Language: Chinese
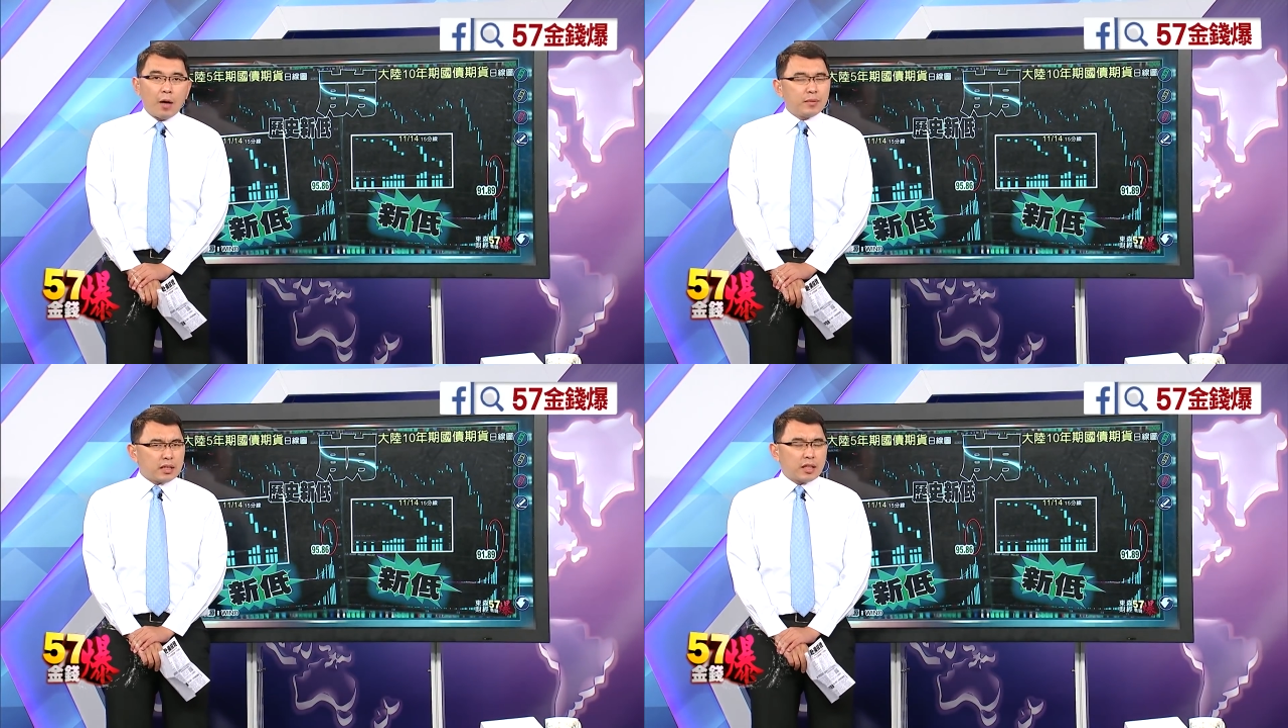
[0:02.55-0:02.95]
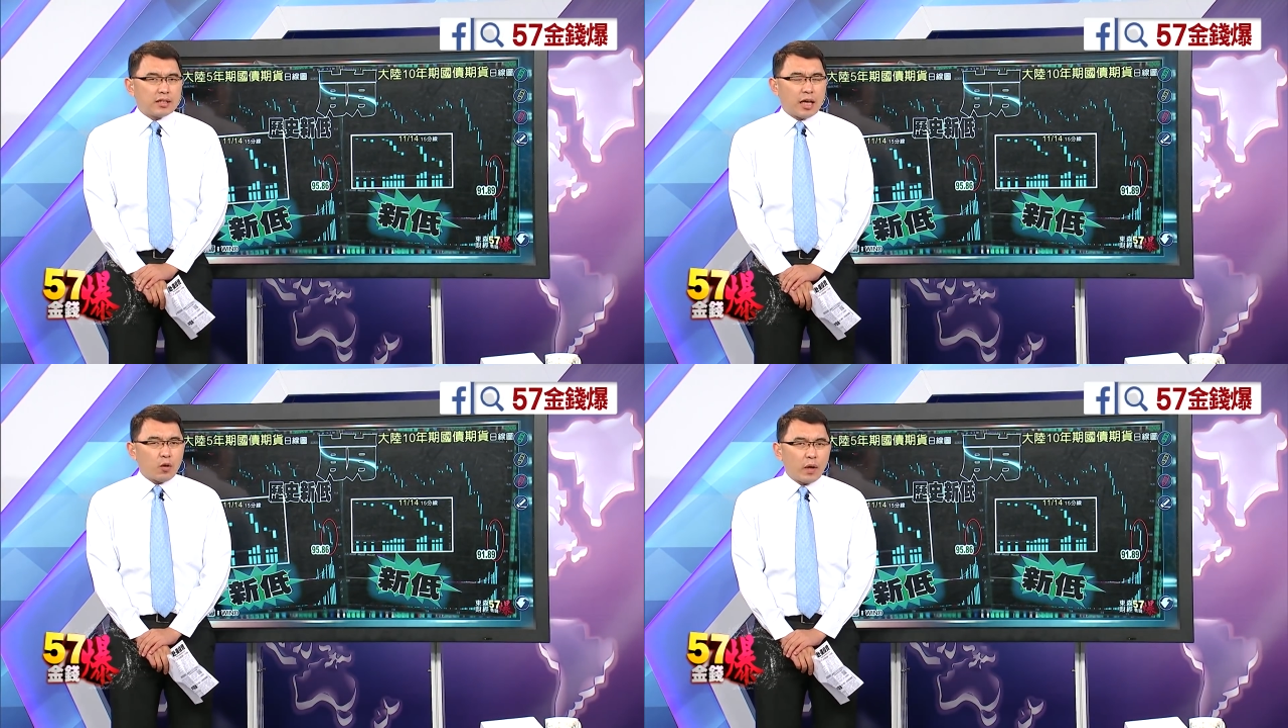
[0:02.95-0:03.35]
好，我们这几
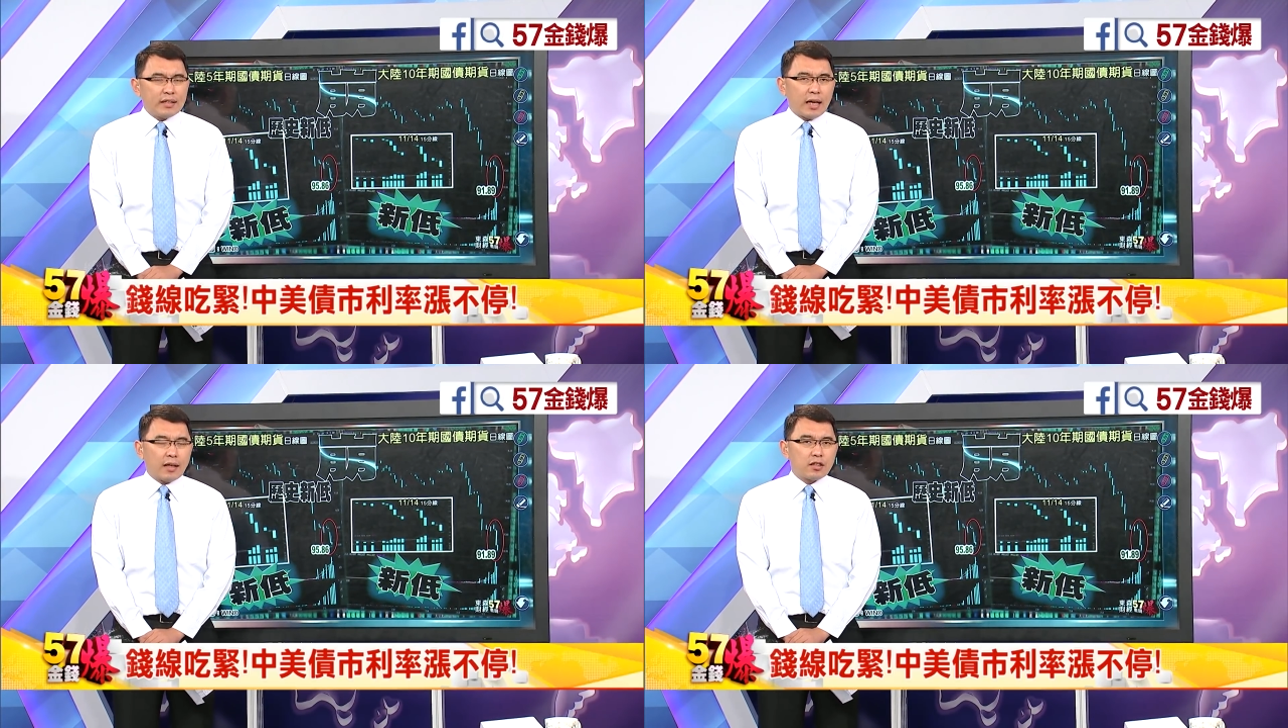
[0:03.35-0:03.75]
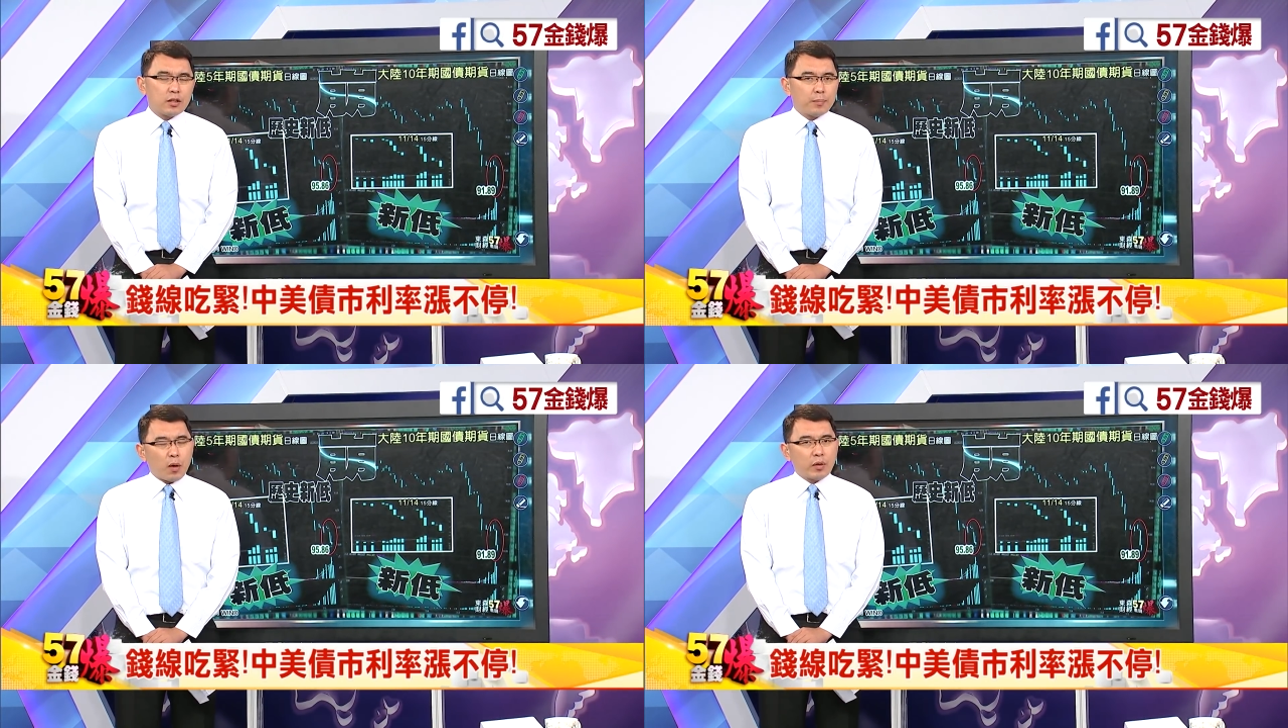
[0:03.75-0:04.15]
天常常观察
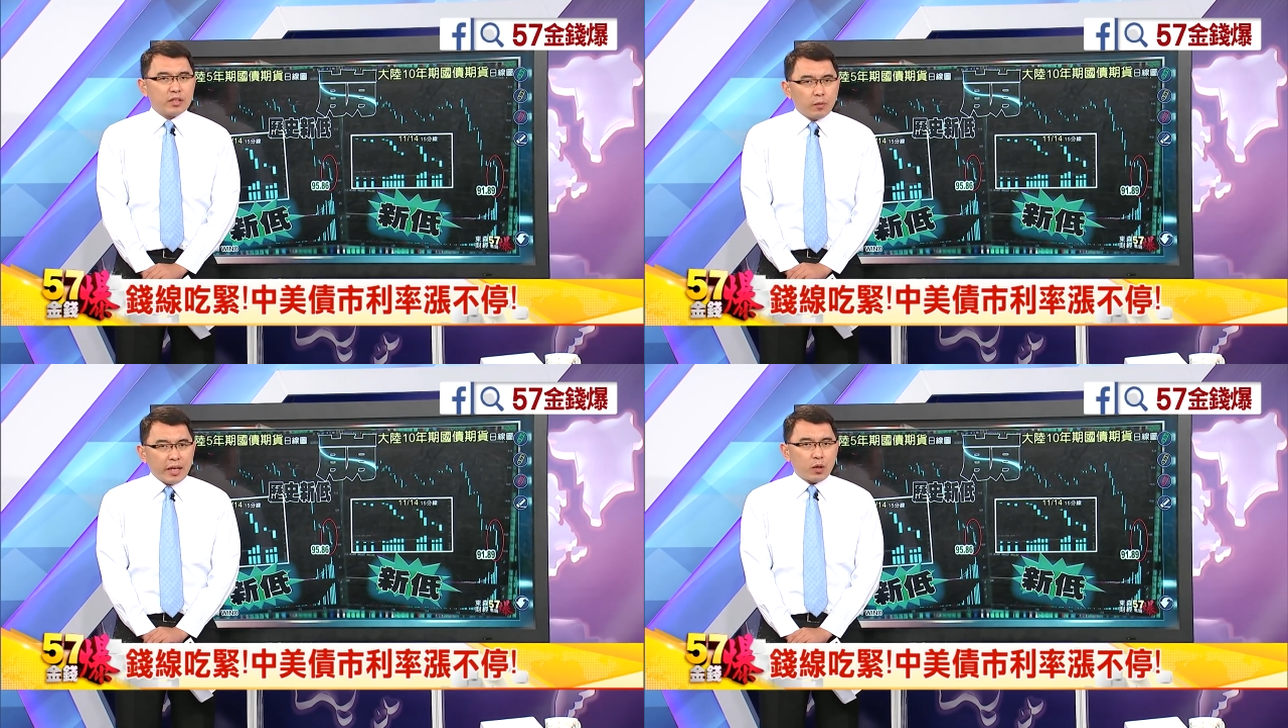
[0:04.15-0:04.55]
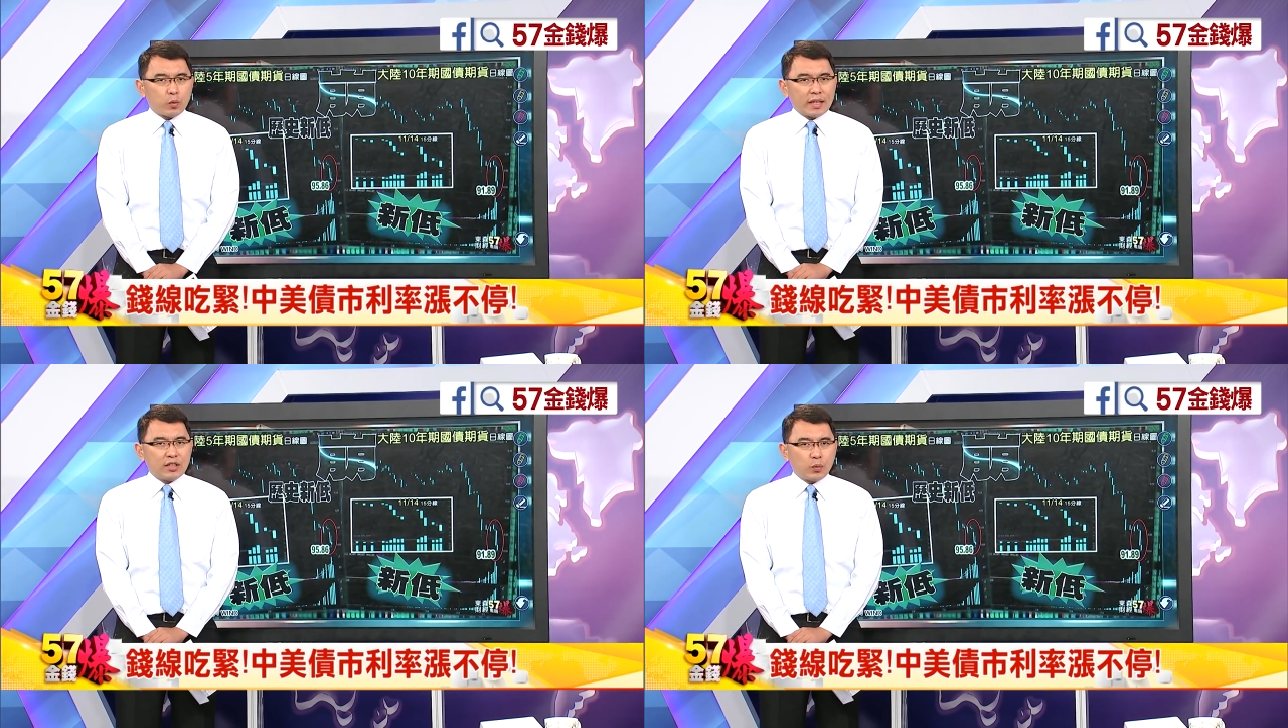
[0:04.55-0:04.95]
的是包括金融类
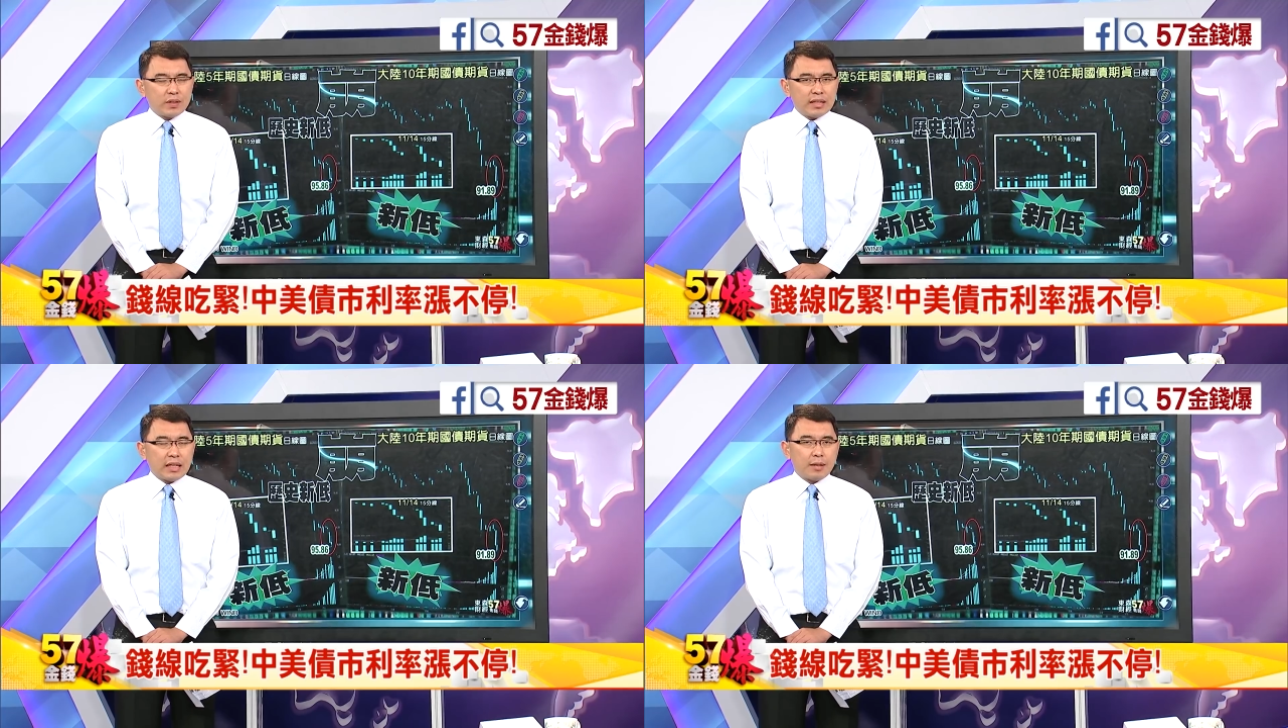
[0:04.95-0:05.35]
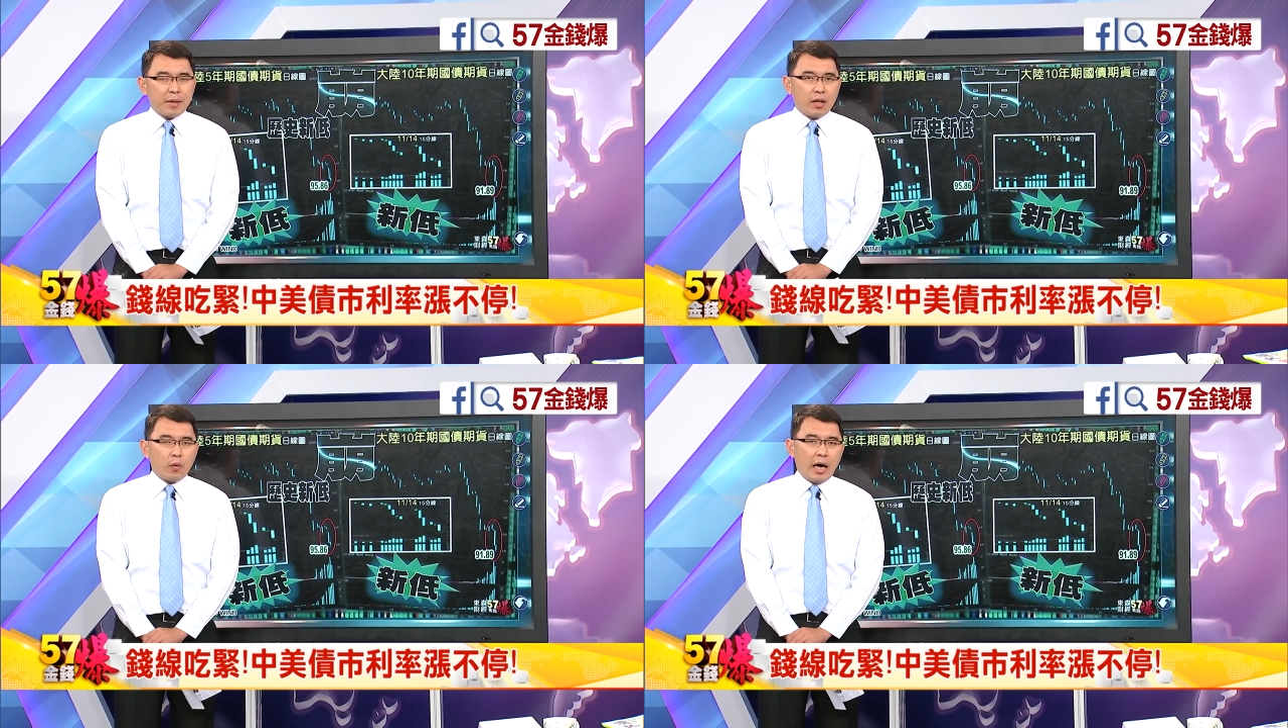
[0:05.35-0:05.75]
股跟金融市场
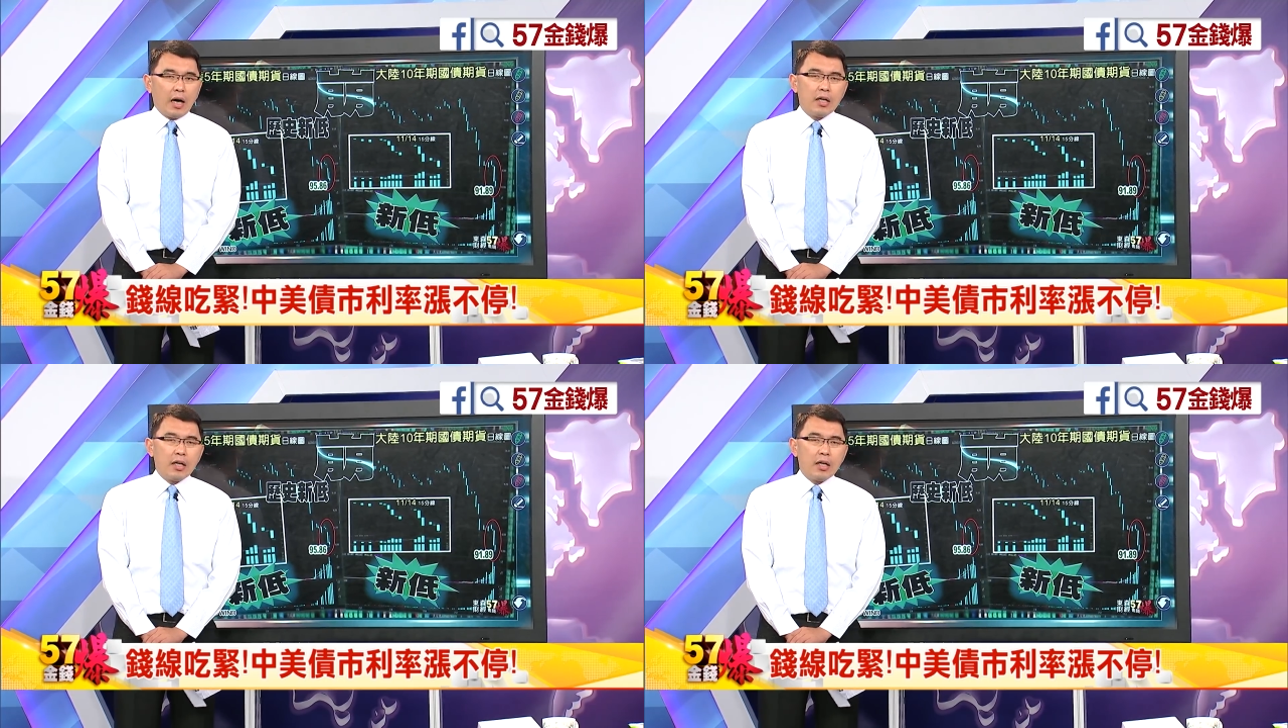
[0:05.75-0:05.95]
的变化，